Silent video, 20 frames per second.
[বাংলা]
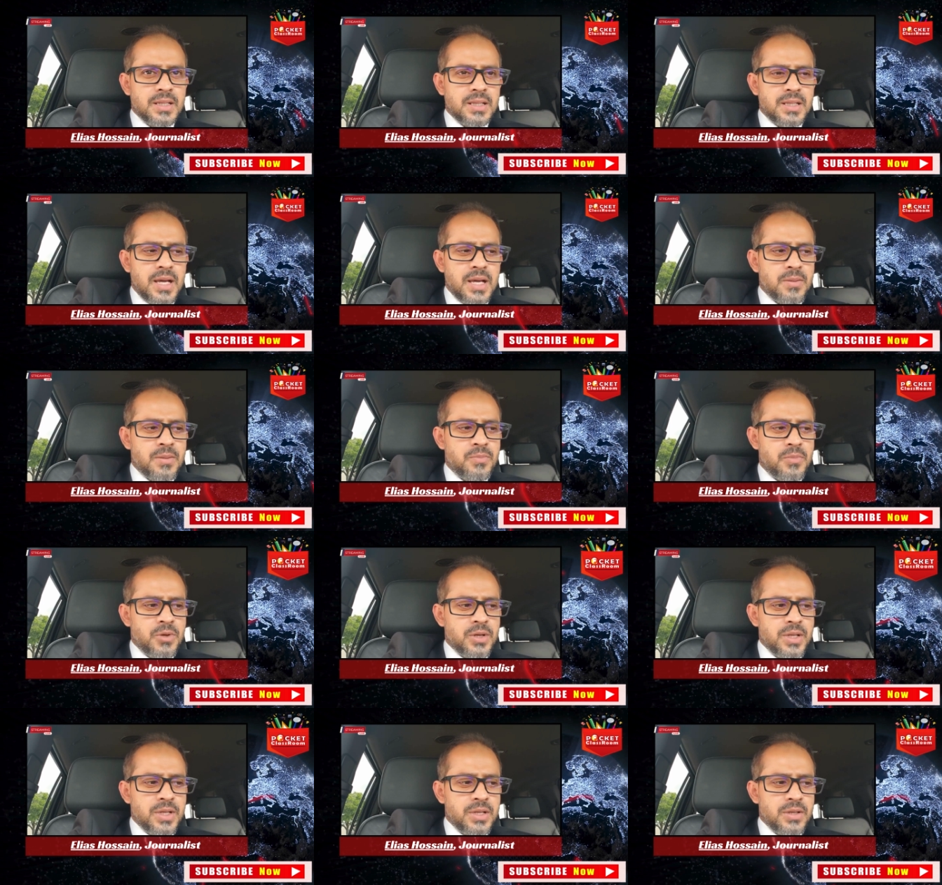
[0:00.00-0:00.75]

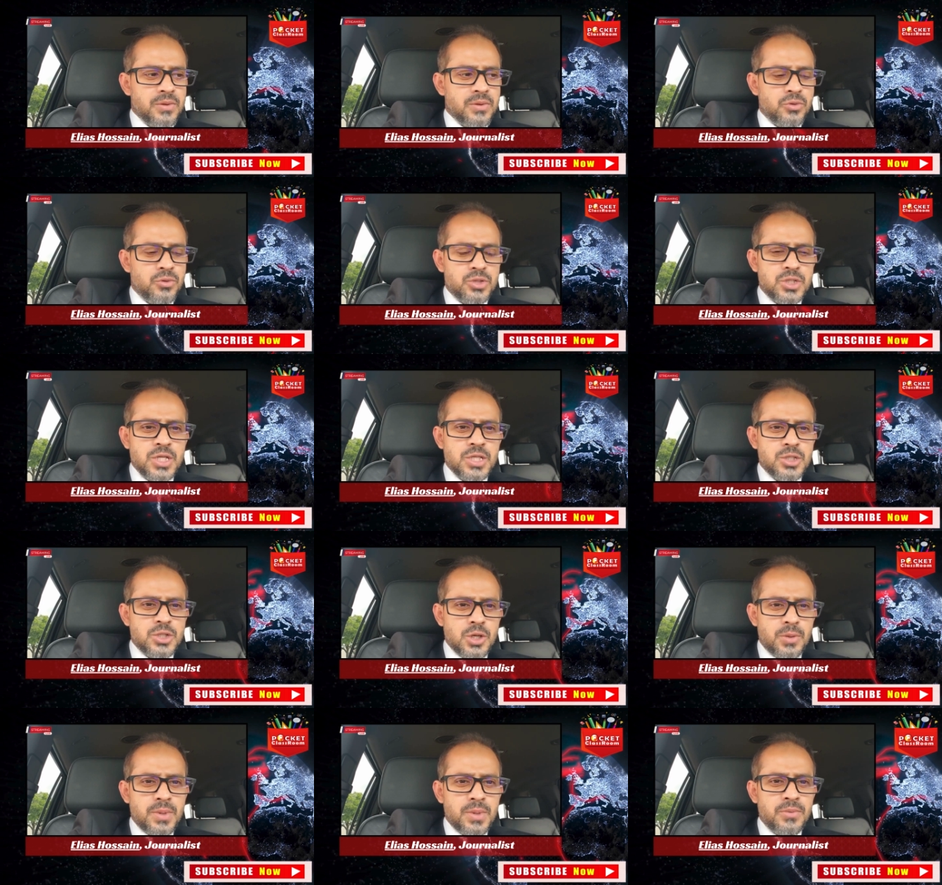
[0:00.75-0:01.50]
তারপরে উচিত
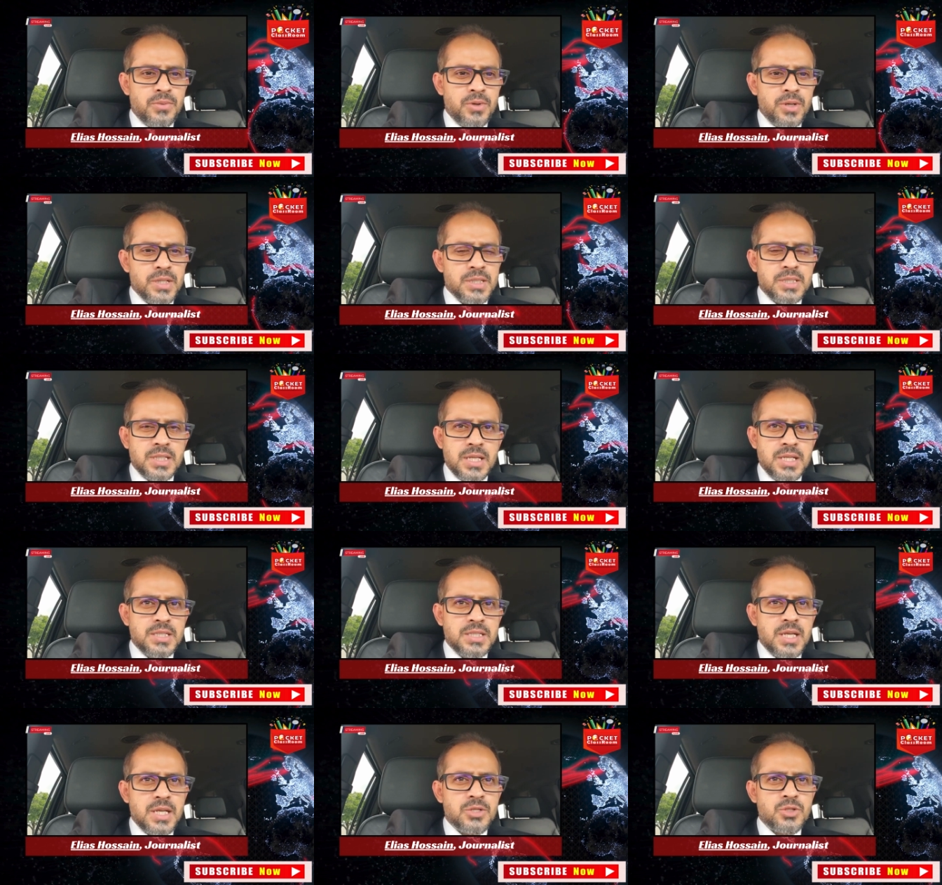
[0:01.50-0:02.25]
জবাব হয়েছে
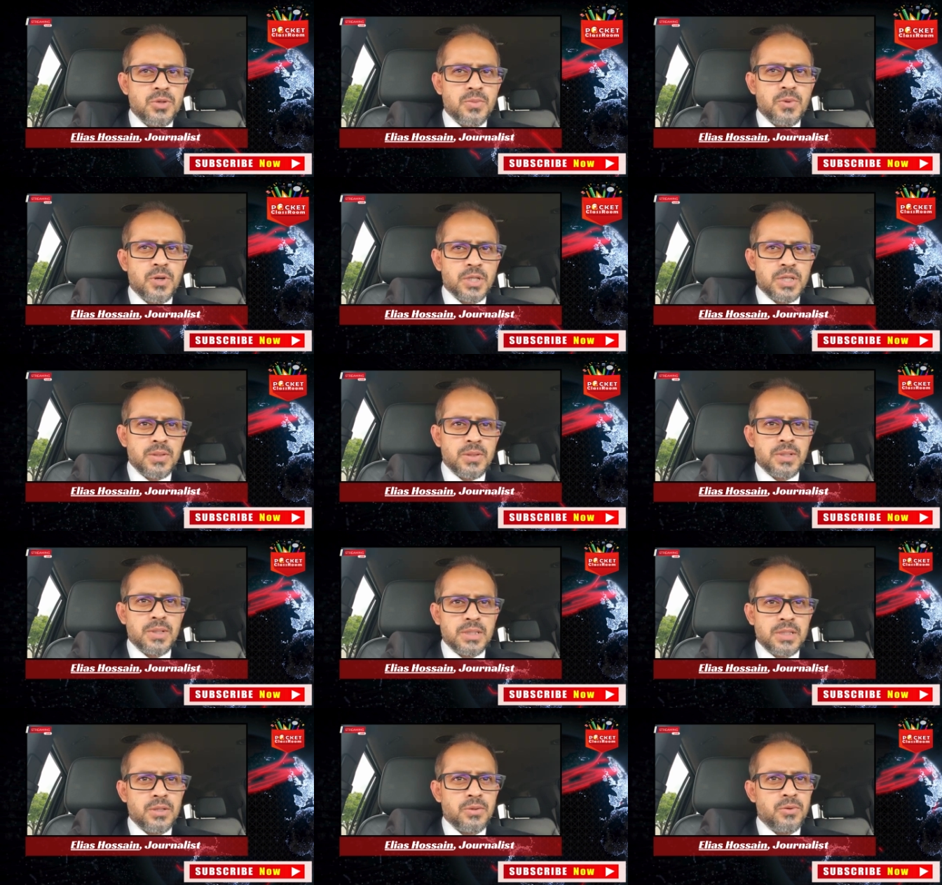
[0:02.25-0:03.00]
সেই সব
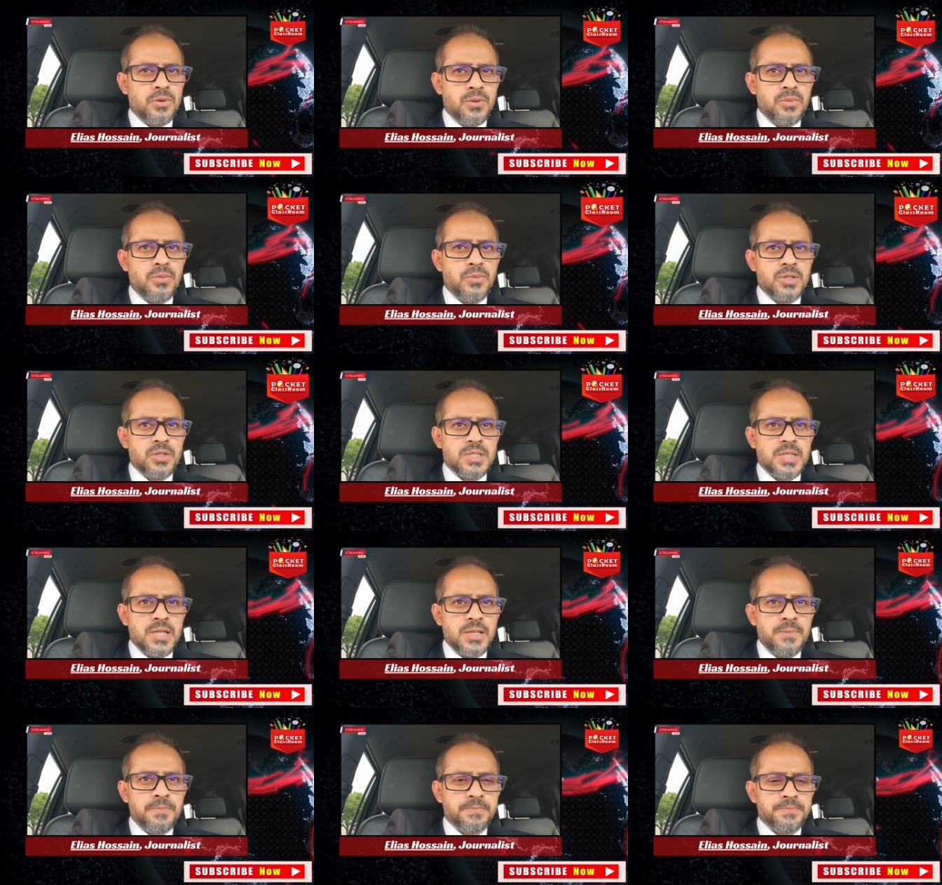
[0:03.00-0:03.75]
কথাবার্তাগুলো বলছে